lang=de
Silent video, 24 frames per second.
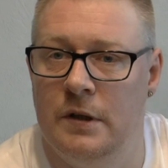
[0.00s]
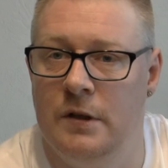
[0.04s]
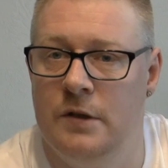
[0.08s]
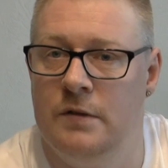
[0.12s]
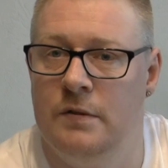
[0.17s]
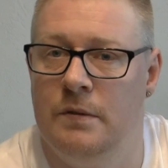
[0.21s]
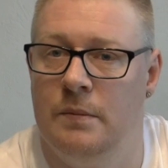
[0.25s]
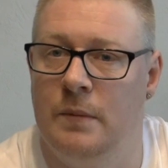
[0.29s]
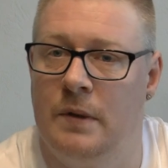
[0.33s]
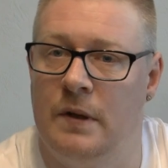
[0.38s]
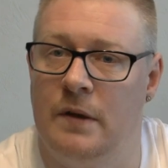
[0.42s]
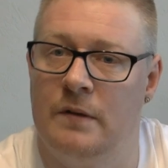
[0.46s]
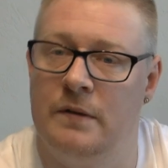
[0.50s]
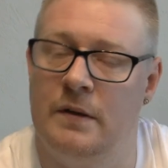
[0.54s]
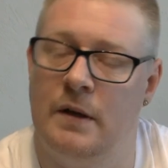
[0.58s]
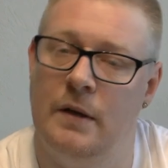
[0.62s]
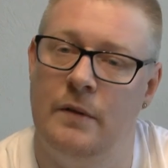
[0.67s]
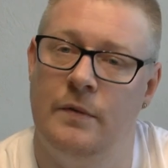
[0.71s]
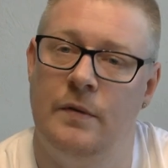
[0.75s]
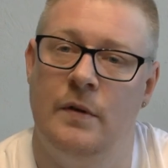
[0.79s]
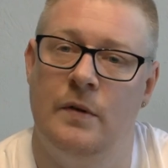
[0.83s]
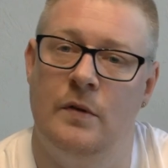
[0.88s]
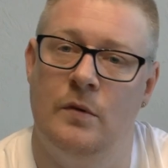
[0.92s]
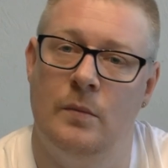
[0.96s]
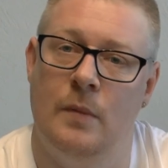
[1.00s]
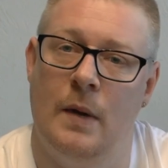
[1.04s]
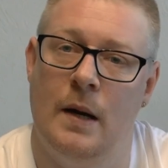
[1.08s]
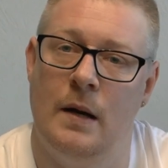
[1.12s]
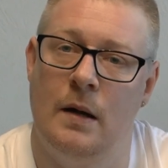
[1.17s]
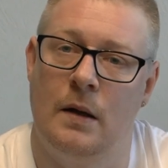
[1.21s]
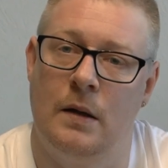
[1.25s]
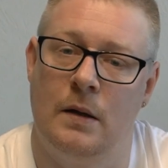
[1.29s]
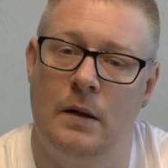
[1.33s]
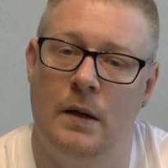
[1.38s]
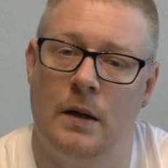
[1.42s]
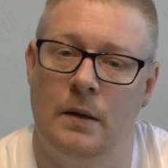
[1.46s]
nicht, wie man das einfach so
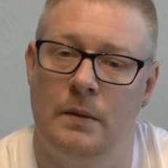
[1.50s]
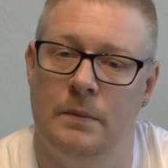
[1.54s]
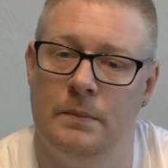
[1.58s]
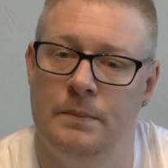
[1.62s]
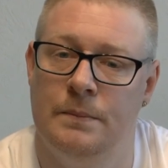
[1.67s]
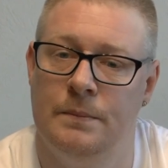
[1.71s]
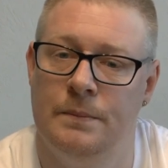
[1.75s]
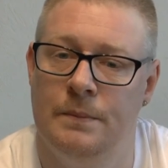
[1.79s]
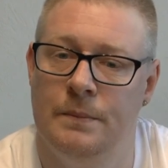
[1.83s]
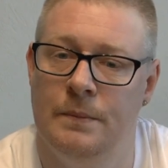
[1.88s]
machen kann.